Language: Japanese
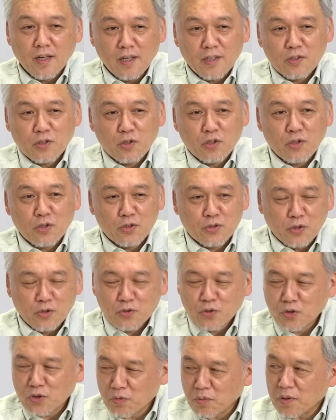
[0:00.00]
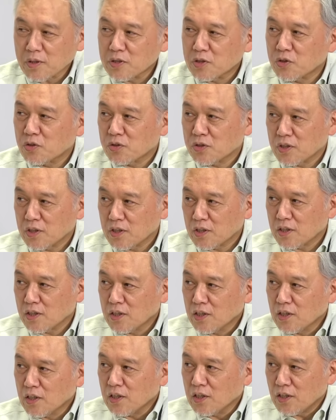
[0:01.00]
でエントリーの人にとっては非常に
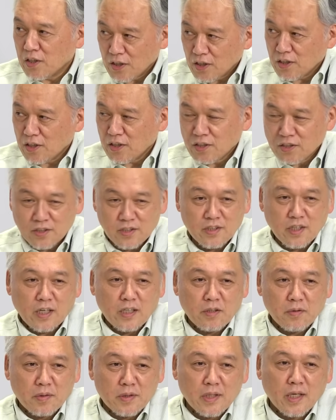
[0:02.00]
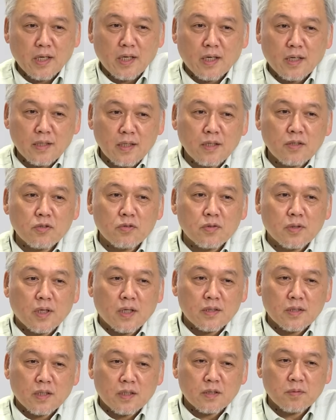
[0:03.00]
いい時代ではないかなという
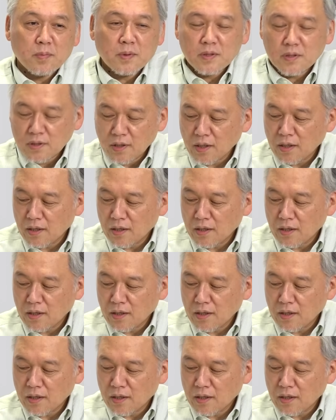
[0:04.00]
感じがしますね。